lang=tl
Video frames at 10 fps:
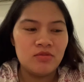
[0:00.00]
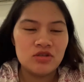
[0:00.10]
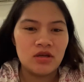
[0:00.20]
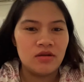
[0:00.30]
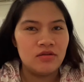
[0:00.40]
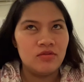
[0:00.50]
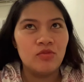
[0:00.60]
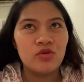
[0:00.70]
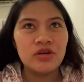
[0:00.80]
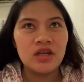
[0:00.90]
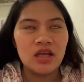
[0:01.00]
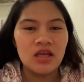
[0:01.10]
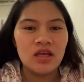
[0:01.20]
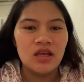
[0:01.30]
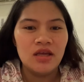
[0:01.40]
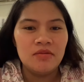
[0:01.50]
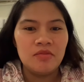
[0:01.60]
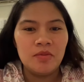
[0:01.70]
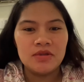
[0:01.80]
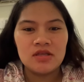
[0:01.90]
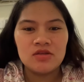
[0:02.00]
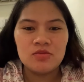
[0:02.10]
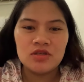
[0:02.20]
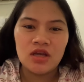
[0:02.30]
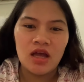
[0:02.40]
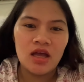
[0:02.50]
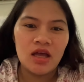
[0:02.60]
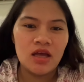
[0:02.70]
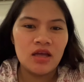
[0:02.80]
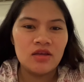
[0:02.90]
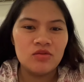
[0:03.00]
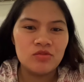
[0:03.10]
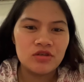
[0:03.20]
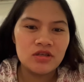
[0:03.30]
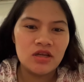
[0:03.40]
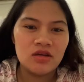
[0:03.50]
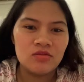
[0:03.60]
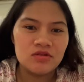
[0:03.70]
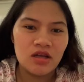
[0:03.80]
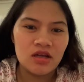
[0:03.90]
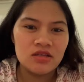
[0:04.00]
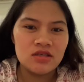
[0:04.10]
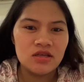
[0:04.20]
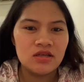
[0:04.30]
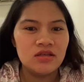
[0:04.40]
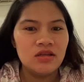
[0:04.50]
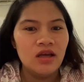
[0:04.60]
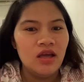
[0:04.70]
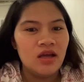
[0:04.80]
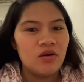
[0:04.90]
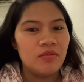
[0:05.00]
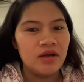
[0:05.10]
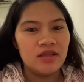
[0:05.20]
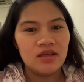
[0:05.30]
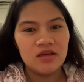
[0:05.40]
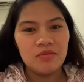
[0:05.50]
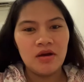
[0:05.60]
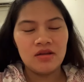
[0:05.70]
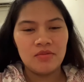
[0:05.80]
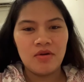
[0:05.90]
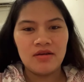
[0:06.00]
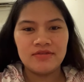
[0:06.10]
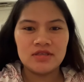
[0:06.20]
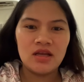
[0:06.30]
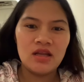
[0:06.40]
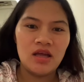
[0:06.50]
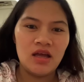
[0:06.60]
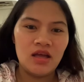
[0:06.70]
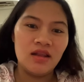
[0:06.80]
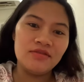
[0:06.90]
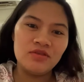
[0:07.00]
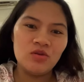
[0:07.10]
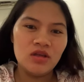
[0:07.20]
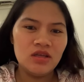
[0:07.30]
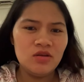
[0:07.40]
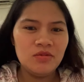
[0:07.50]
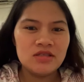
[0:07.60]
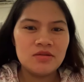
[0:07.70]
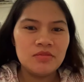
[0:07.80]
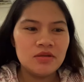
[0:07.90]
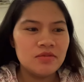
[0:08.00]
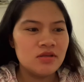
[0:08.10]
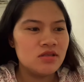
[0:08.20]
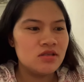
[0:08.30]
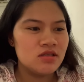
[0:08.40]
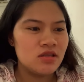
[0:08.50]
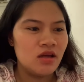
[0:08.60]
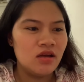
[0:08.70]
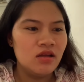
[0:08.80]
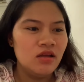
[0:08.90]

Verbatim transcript: mo siya. Morning, may message mo siya, "Hi, good morning. Kumusta ka diyan? Kumain ka na ba? Nag-breakfast ka na? I love you." Ganyan yung mga simpleng messages lang